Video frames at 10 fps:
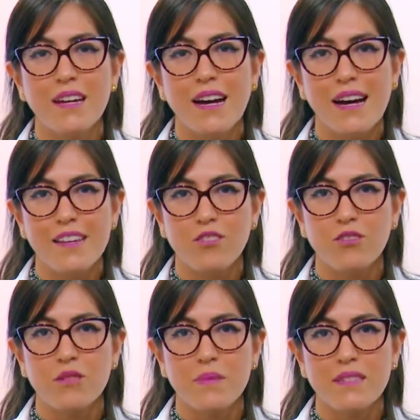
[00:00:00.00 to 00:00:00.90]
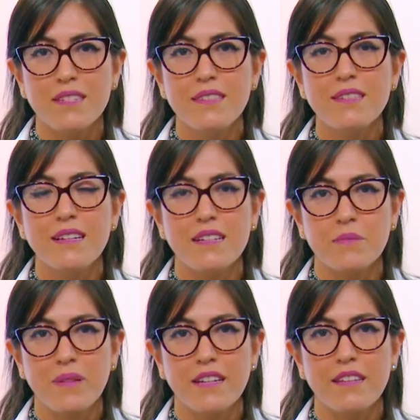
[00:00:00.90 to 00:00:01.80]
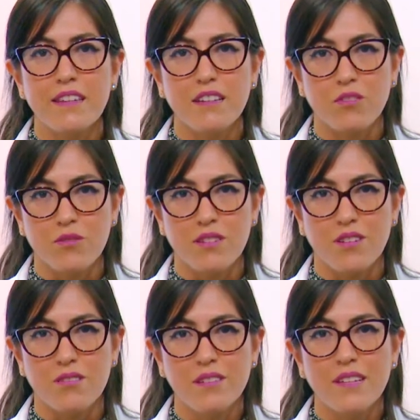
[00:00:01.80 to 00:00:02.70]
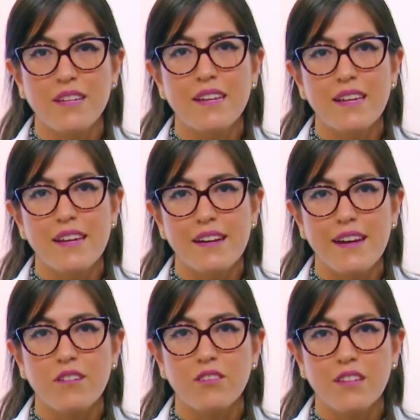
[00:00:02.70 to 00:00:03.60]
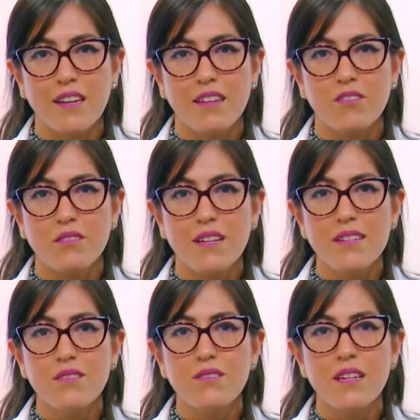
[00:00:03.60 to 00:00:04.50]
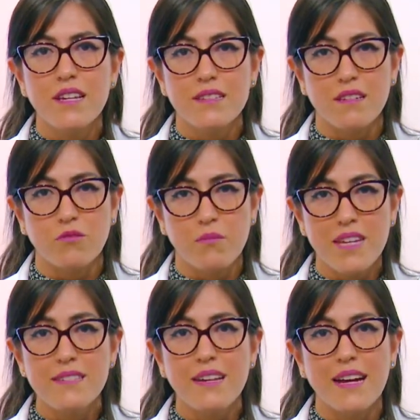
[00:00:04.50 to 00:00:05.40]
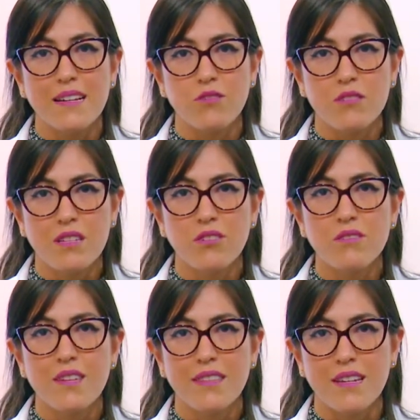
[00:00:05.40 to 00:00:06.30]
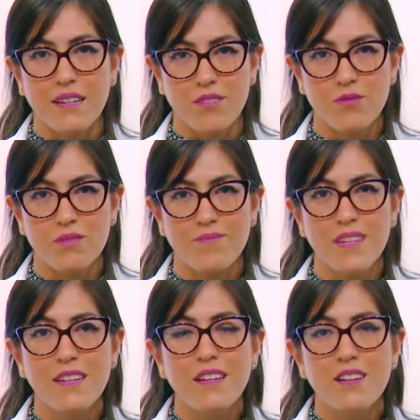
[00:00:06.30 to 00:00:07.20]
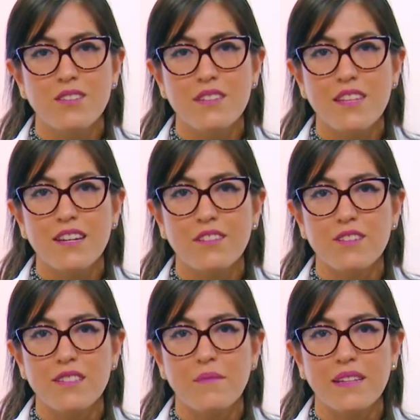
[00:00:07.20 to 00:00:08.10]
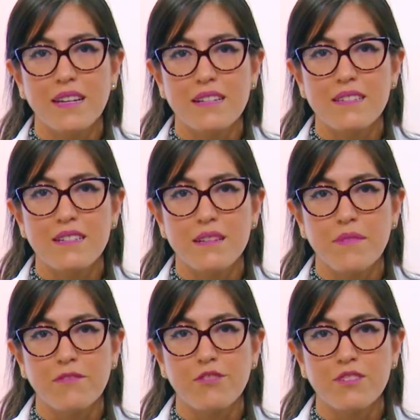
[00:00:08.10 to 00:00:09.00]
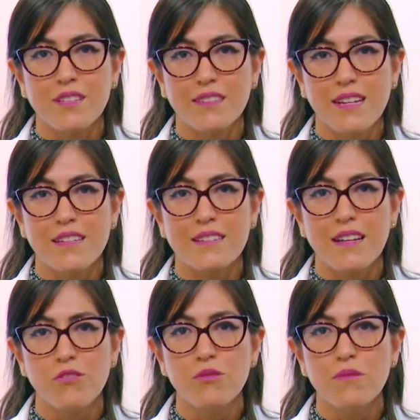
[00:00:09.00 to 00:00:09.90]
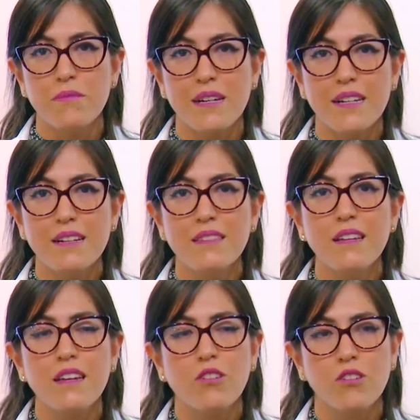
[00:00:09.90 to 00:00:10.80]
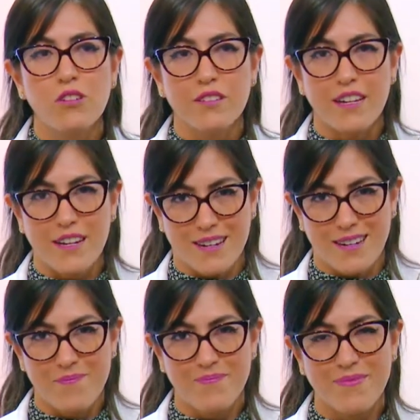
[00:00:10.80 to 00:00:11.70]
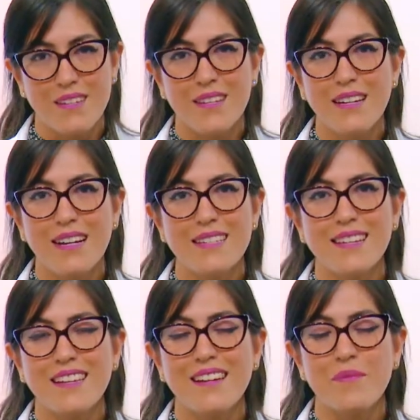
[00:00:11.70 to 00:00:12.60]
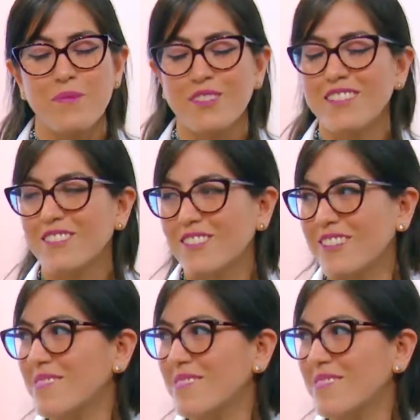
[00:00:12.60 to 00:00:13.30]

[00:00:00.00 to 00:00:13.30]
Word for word: Hay otros pacientes a la espera de diagnóstico, el rango de edad de los casos es de un mes a los 107 años. Los indicadores semanales del semáforo estatal de salud marcan color naranja. Hasta aquí el reporte, doctora.